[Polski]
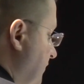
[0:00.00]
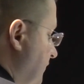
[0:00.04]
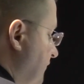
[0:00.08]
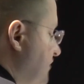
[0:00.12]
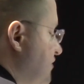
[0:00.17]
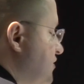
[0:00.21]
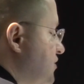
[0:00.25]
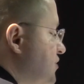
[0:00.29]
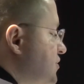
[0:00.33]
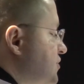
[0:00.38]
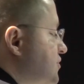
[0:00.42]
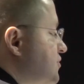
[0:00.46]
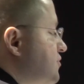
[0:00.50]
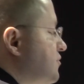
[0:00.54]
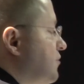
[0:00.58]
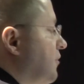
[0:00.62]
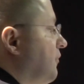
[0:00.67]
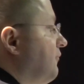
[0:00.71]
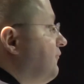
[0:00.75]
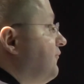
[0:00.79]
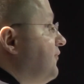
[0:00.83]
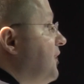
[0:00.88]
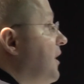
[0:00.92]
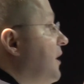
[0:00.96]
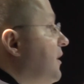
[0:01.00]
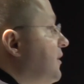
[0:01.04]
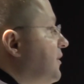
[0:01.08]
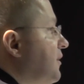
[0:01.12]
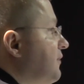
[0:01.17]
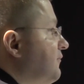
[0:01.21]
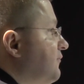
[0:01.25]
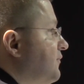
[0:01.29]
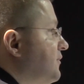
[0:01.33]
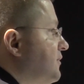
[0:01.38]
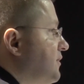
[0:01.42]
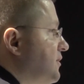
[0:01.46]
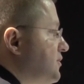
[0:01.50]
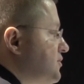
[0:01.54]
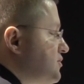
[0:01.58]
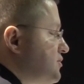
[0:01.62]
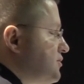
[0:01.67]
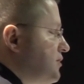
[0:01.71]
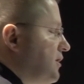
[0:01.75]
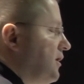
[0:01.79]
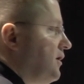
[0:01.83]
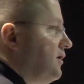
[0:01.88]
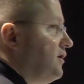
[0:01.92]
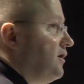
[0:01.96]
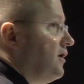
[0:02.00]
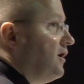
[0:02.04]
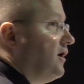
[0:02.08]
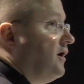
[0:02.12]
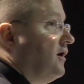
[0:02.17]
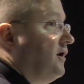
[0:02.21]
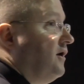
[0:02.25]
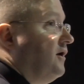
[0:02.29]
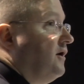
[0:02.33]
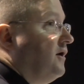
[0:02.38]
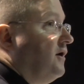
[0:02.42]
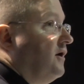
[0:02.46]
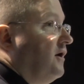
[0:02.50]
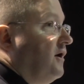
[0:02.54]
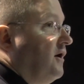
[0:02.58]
Widzisz, to wielkie wydarzenie